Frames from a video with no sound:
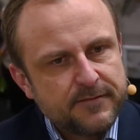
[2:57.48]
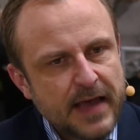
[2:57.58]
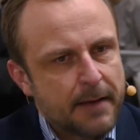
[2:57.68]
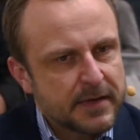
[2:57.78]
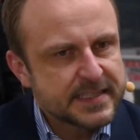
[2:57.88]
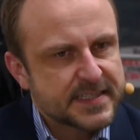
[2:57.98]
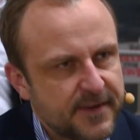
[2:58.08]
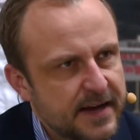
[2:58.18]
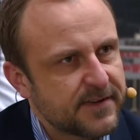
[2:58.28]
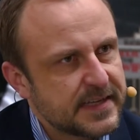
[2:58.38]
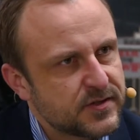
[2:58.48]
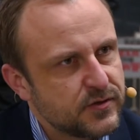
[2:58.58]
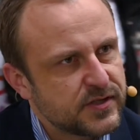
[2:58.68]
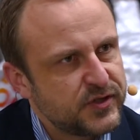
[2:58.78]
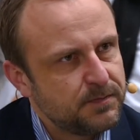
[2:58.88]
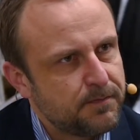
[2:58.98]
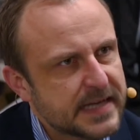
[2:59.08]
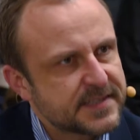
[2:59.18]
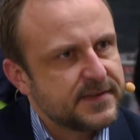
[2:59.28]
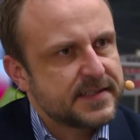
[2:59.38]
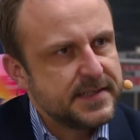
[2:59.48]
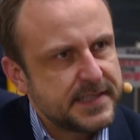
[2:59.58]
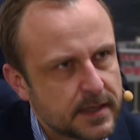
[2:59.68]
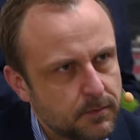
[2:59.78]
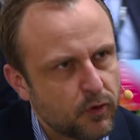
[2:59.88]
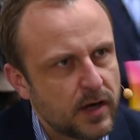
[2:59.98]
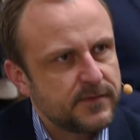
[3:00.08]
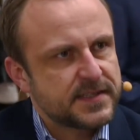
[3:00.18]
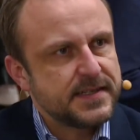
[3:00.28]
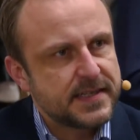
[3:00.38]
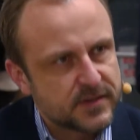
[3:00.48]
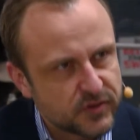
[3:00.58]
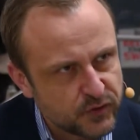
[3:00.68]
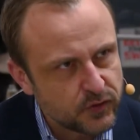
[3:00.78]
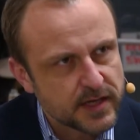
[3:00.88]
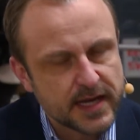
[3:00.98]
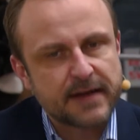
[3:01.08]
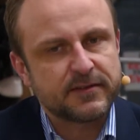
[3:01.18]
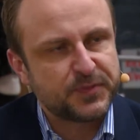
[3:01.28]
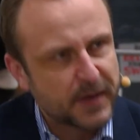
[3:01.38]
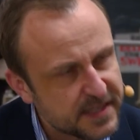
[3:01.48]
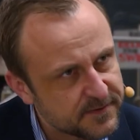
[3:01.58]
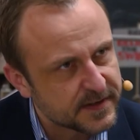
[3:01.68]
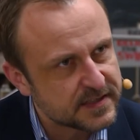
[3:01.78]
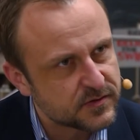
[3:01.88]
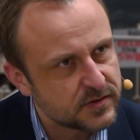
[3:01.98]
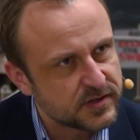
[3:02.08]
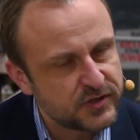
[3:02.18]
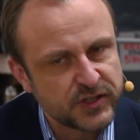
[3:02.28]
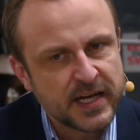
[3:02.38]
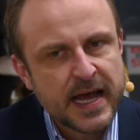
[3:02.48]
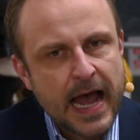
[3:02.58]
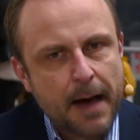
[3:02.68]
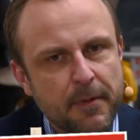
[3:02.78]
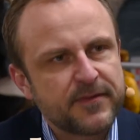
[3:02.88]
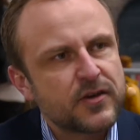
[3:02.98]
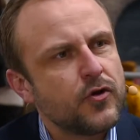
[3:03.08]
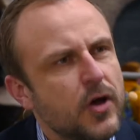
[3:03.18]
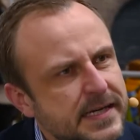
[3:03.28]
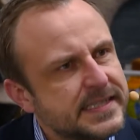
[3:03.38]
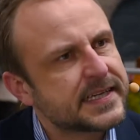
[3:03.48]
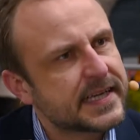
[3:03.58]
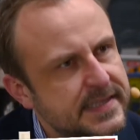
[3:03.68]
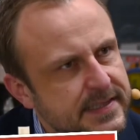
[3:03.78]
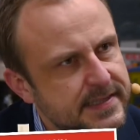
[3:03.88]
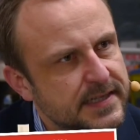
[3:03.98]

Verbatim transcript: wir haben jetzt zwar einen französischen Pass, wir sind hier geboren, wir sind hier zur Schule gegangen, wir sprechen Französisch, aber wir gehören nicht richtig